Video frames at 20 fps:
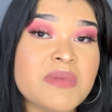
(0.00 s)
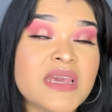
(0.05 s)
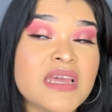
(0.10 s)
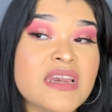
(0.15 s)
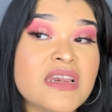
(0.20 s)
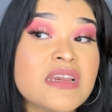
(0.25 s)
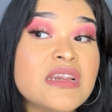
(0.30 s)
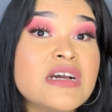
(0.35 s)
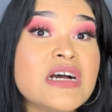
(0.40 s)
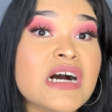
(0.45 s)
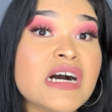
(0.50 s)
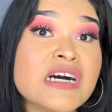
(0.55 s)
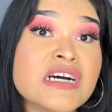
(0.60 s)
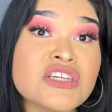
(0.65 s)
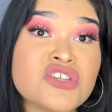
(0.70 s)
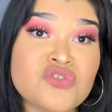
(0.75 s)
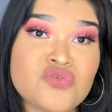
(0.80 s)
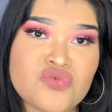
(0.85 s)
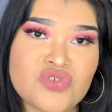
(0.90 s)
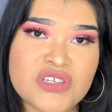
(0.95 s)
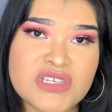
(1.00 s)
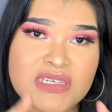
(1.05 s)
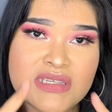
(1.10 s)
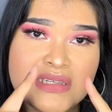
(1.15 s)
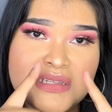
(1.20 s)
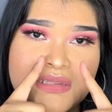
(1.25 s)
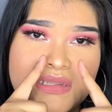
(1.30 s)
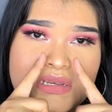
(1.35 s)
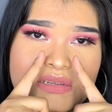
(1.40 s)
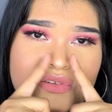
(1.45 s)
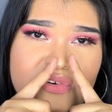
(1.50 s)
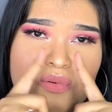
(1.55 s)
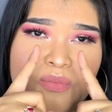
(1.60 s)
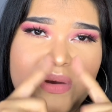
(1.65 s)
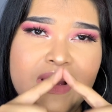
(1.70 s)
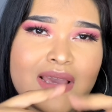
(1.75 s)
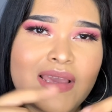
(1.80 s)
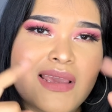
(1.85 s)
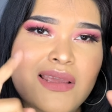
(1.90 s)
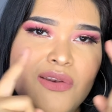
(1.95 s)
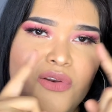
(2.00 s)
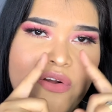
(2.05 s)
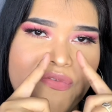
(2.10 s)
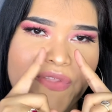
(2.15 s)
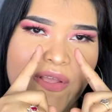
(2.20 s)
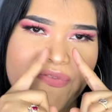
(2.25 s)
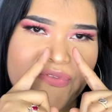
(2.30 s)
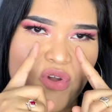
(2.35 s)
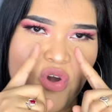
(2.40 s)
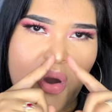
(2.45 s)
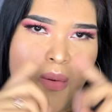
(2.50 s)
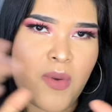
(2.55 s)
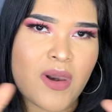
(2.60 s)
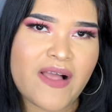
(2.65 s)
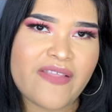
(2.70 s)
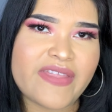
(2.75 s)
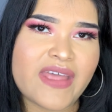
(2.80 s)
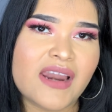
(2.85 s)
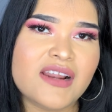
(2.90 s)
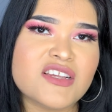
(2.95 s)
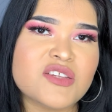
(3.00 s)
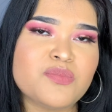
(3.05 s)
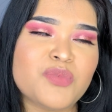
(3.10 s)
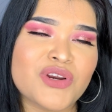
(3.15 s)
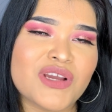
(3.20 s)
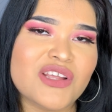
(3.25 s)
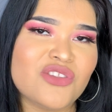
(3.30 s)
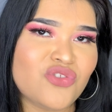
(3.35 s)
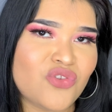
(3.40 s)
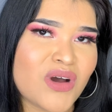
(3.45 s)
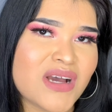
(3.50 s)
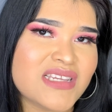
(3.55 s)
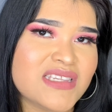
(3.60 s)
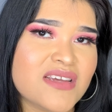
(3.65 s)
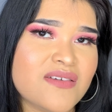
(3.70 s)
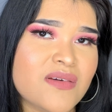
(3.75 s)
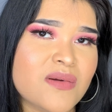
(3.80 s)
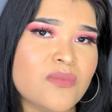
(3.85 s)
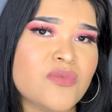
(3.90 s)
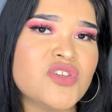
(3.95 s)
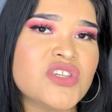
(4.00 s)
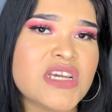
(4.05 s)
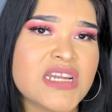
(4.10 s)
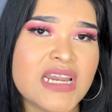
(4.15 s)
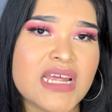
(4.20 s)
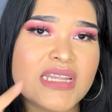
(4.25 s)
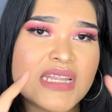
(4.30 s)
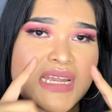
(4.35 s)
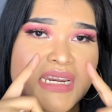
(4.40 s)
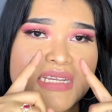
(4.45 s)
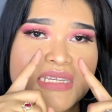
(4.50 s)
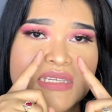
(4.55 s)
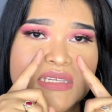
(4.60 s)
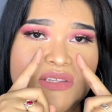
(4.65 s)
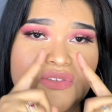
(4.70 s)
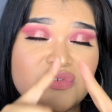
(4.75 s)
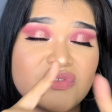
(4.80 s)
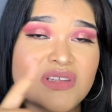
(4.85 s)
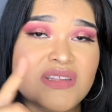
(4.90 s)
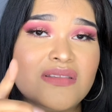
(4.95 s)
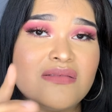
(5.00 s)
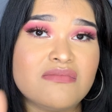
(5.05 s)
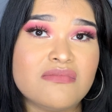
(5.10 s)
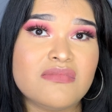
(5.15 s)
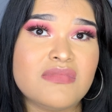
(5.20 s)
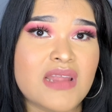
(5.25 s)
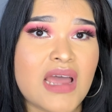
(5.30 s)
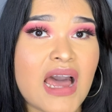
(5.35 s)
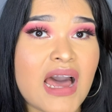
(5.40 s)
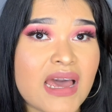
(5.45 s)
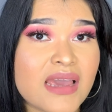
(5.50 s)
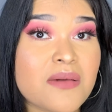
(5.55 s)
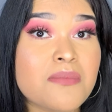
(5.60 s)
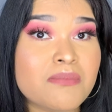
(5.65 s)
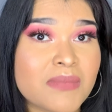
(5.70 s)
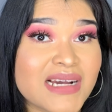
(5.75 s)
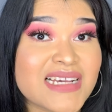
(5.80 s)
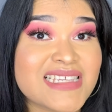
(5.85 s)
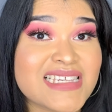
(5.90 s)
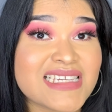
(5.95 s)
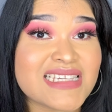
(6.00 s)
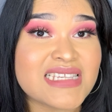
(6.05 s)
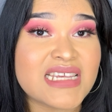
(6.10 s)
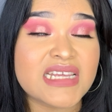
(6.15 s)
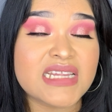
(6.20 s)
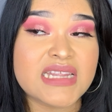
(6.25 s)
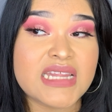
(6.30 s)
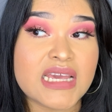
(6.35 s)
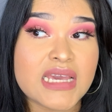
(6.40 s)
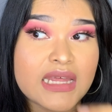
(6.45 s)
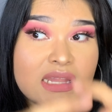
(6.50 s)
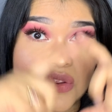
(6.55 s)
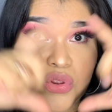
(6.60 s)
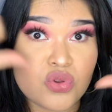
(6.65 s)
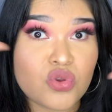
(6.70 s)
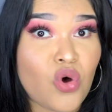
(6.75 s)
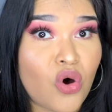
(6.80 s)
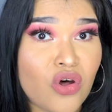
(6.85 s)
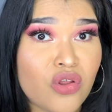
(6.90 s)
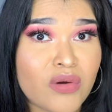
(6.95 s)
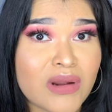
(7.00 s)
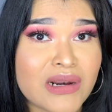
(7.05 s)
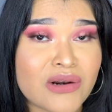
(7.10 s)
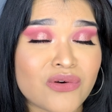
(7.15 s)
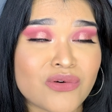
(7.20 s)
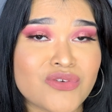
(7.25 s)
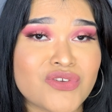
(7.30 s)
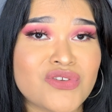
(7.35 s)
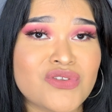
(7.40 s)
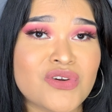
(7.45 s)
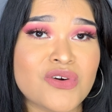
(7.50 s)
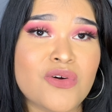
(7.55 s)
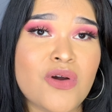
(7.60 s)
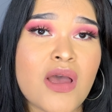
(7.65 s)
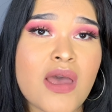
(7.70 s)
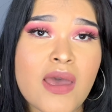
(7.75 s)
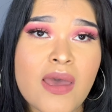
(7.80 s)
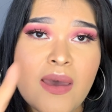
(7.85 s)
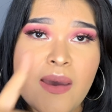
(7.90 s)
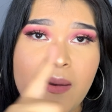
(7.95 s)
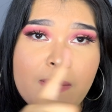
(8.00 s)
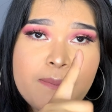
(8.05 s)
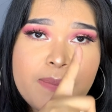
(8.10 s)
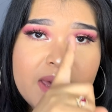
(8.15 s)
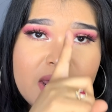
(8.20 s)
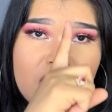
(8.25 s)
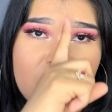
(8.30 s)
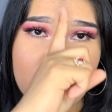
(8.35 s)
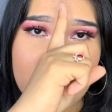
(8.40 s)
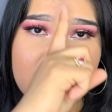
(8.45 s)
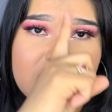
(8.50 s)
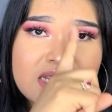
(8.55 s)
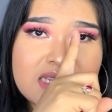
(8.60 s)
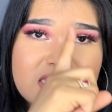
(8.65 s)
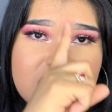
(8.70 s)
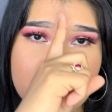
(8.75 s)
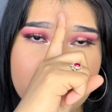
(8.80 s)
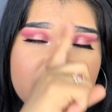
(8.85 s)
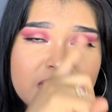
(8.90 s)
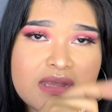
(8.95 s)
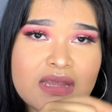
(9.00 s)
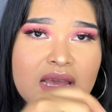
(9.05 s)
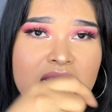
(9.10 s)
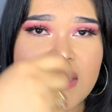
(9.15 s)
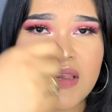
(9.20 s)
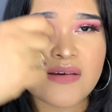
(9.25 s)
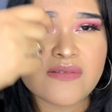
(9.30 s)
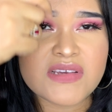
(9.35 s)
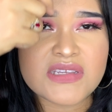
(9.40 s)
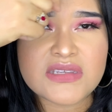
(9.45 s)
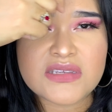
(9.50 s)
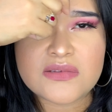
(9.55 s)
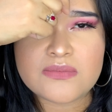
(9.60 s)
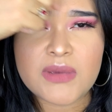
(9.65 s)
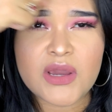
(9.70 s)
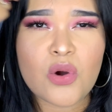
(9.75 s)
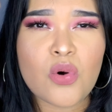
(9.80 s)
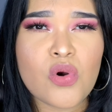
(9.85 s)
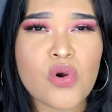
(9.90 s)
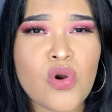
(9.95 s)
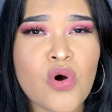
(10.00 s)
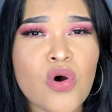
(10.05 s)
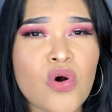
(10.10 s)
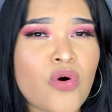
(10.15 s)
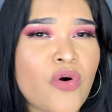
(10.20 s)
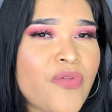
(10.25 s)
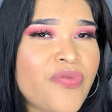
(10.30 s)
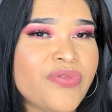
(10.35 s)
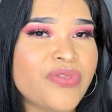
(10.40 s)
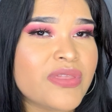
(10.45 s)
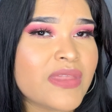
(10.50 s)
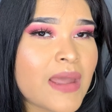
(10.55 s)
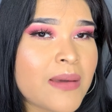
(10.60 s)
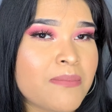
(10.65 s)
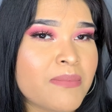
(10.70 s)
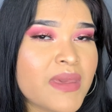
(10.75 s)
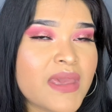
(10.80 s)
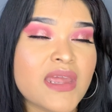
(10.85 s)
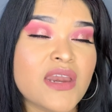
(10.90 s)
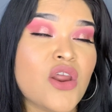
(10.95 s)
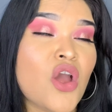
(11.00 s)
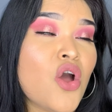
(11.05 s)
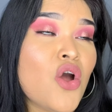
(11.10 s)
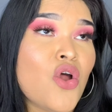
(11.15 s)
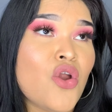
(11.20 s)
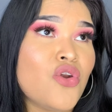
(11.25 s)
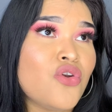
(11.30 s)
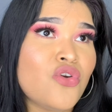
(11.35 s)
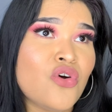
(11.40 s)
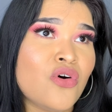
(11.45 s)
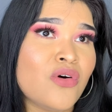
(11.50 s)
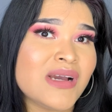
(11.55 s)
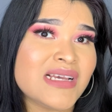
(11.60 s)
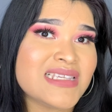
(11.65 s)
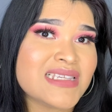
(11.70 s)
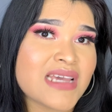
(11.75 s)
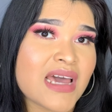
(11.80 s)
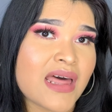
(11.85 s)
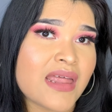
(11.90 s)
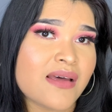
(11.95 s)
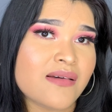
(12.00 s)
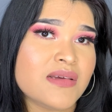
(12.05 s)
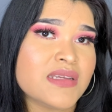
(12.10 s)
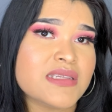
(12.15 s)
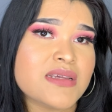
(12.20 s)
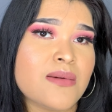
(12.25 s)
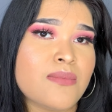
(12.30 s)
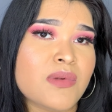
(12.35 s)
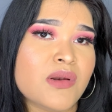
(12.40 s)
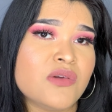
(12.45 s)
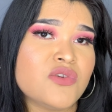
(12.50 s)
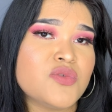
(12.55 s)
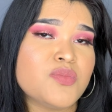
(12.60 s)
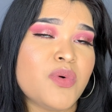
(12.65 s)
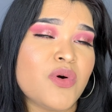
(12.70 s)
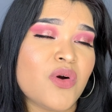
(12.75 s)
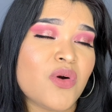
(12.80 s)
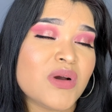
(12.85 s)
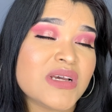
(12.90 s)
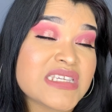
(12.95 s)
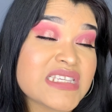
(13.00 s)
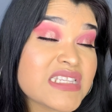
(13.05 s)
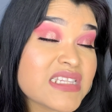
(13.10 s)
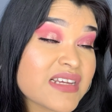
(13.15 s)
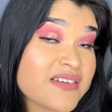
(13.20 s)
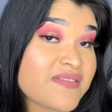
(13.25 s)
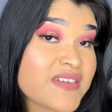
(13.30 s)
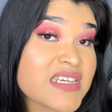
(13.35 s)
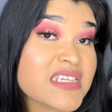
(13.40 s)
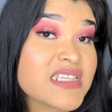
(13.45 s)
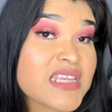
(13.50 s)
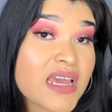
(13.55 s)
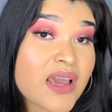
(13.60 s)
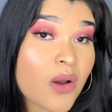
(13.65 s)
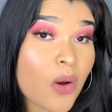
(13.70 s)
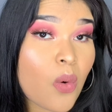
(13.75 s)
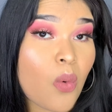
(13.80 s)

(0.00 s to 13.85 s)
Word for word: bien ah, suciecitas como aquí, no tanto como la nariz, porque todas sabemos que la nariz es donde hay más aceite que todo el rostro. Pero en esta parte de aquí a veces me coloco también. No es cada vez que me los pongo, es de vez en